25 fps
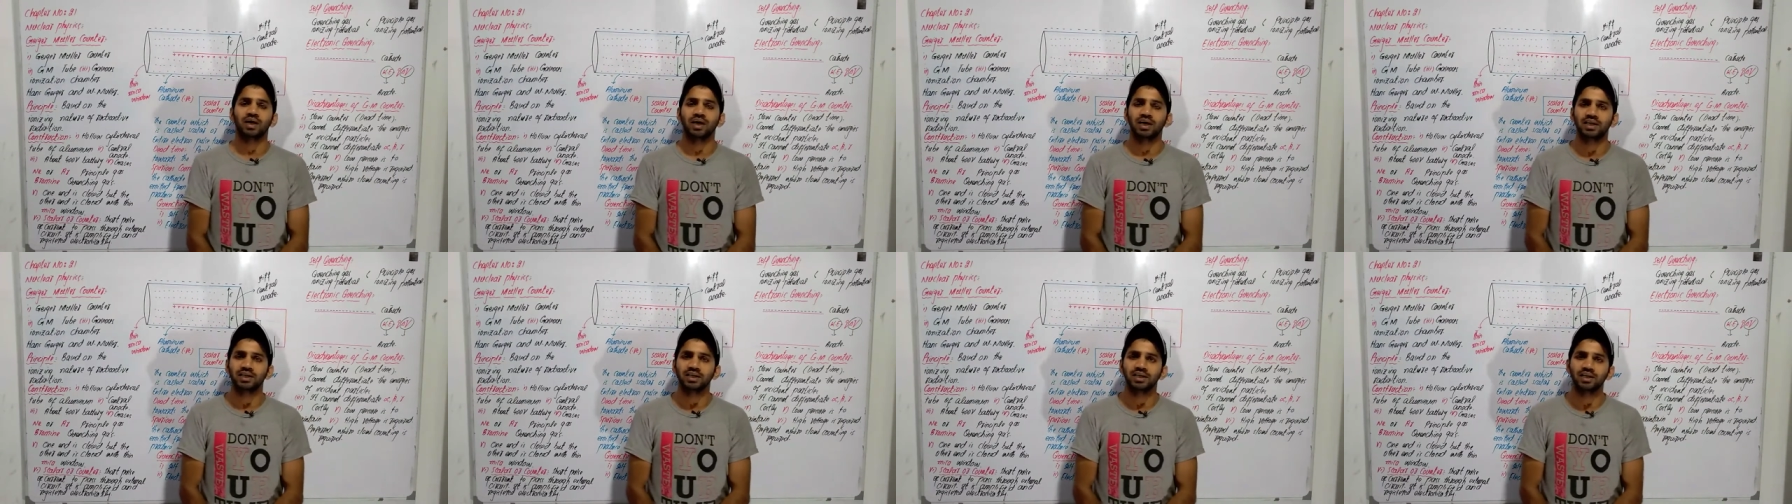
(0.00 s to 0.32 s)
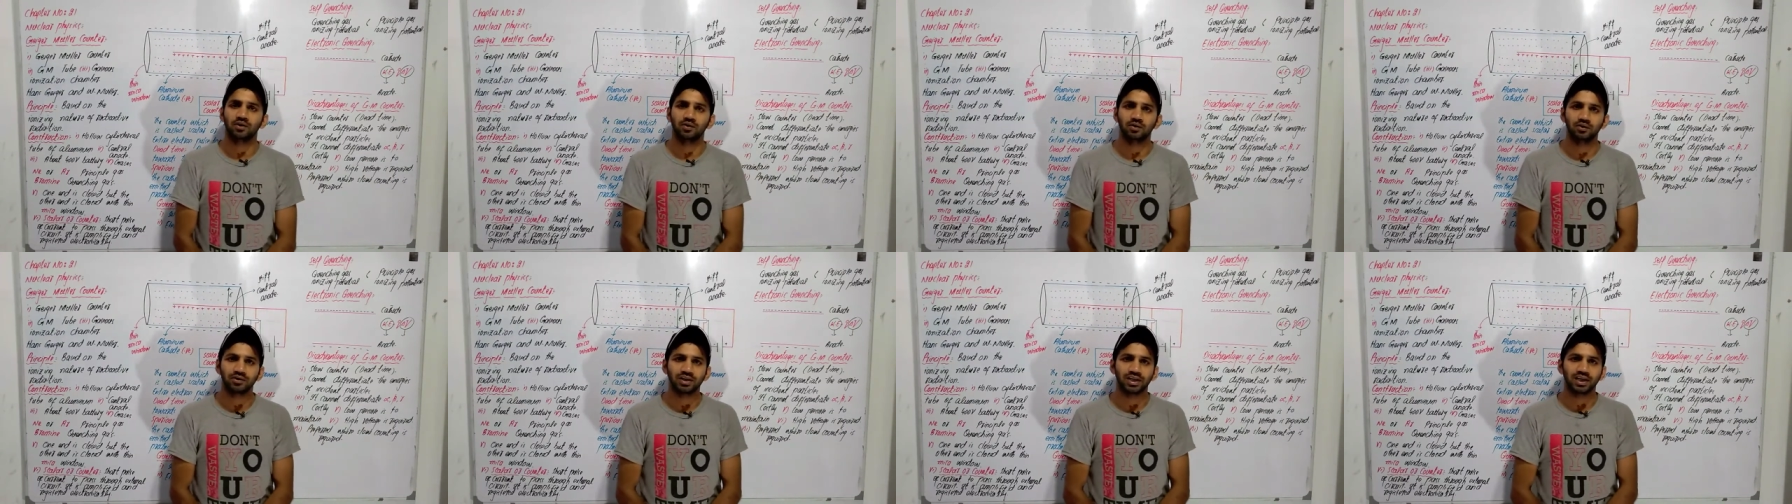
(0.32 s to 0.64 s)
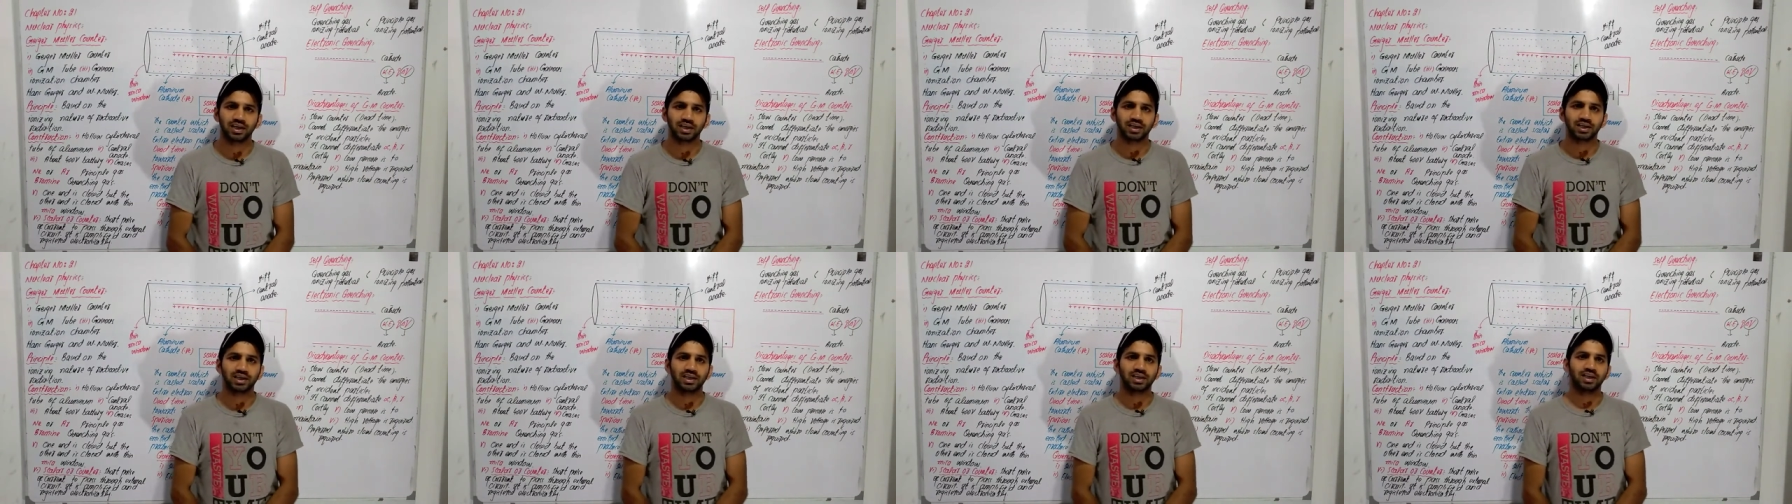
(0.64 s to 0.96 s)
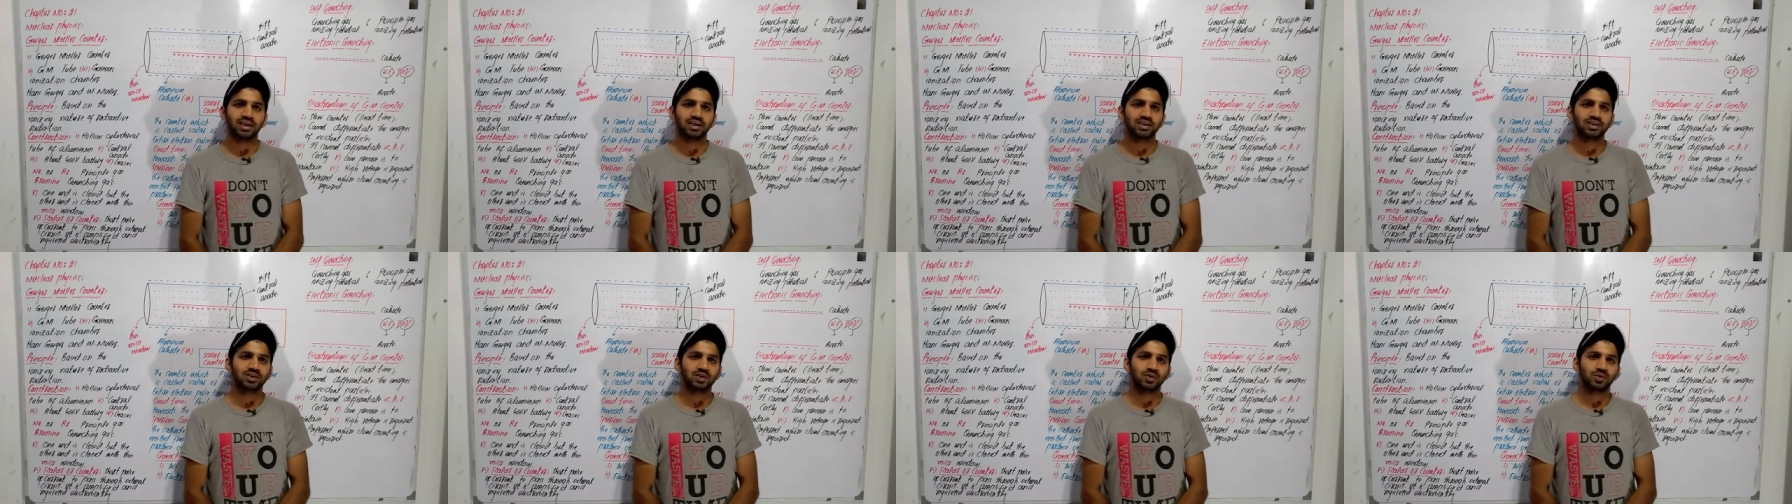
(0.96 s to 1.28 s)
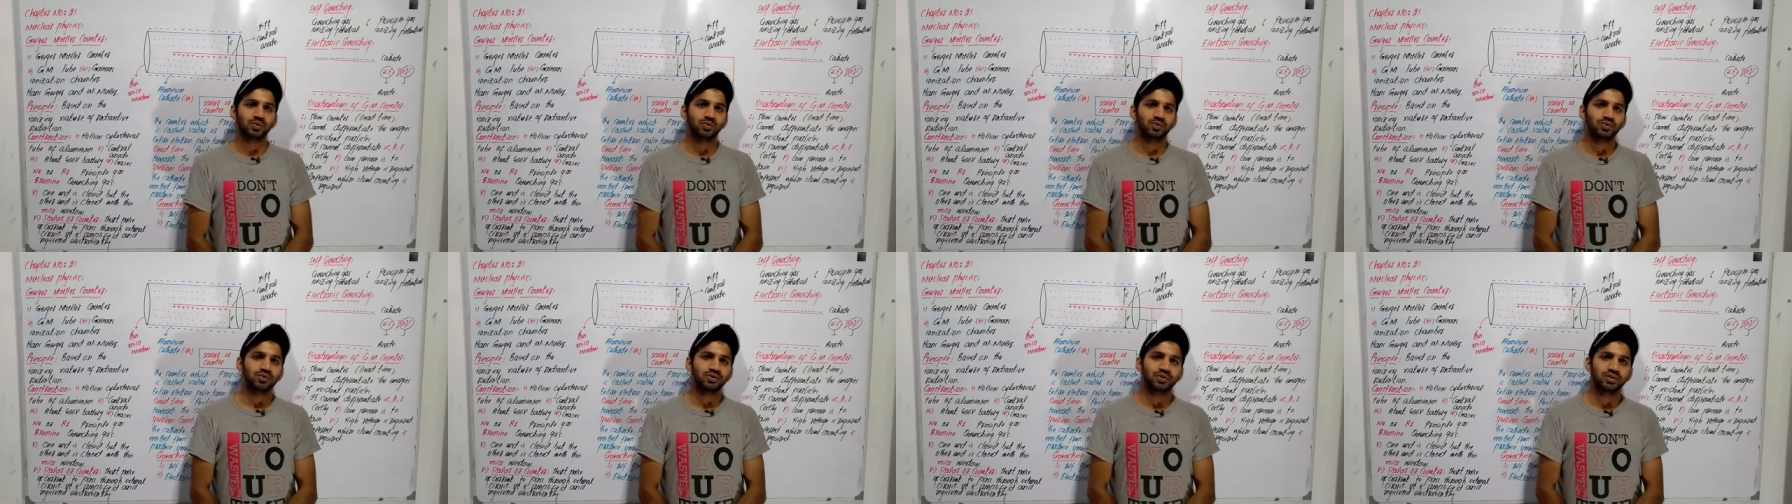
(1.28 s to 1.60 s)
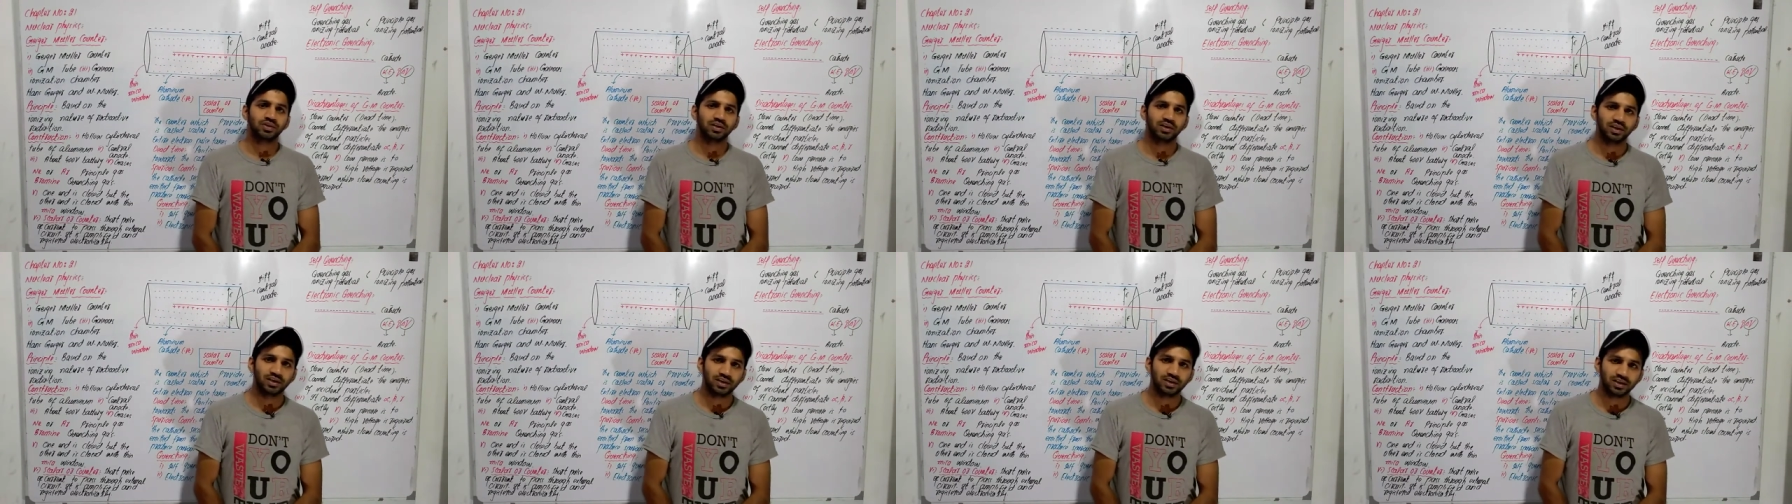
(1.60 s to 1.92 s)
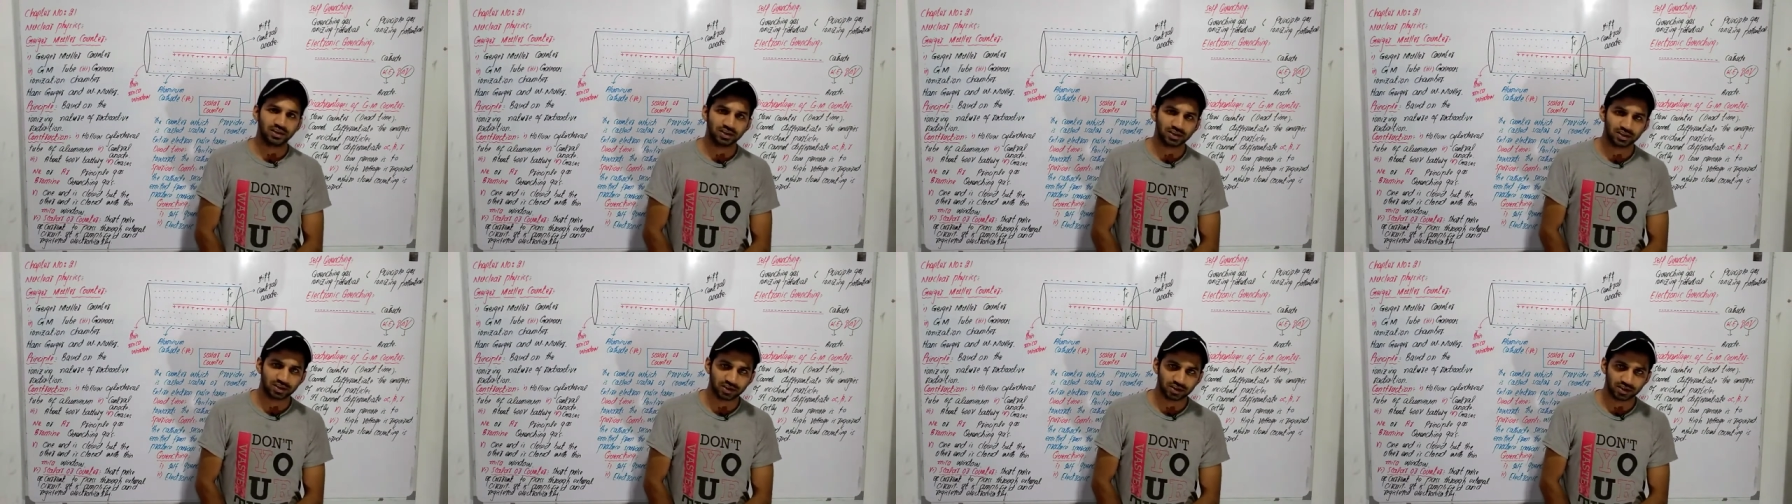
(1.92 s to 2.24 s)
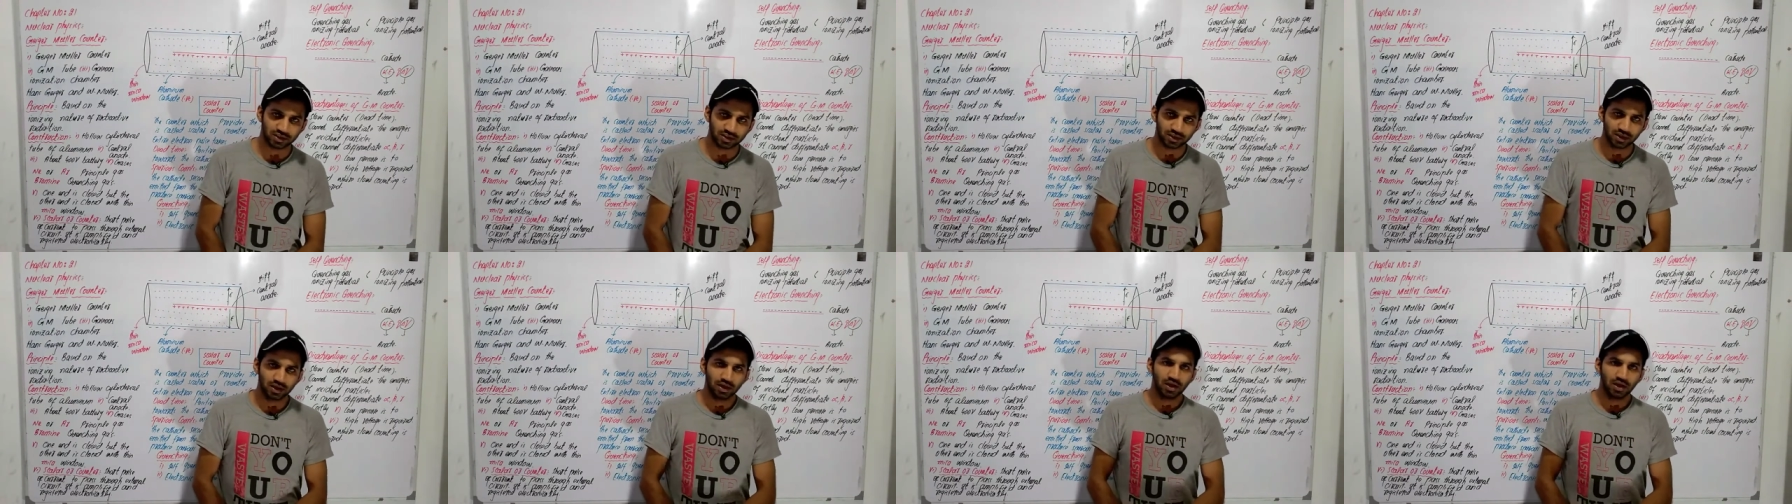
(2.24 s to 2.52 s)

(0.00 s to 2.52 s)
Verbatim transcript: आइडिया होता है कि यहाँ से कौन सी रेडिएशन